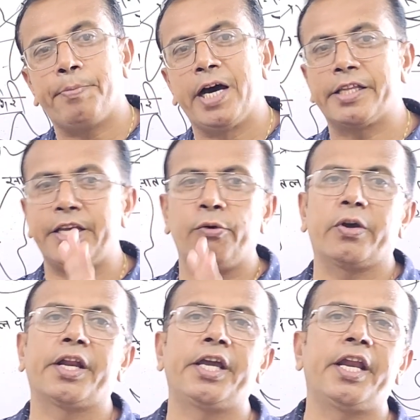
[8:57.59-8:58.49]
भारत के
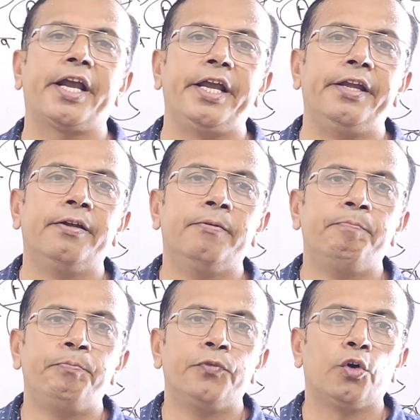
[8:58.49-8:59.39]
होकर के रह गए
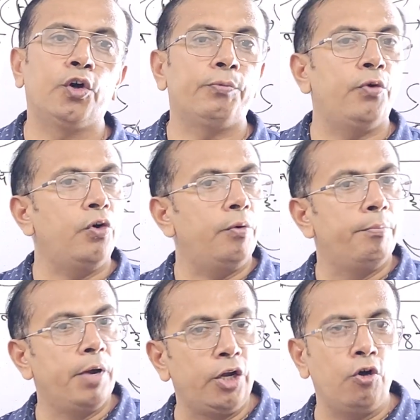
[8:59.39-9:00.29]
और वो
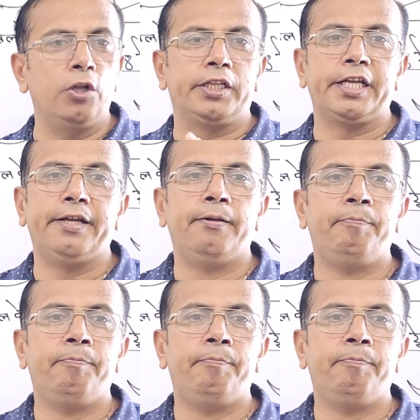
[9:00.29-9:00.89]
मंगोल थे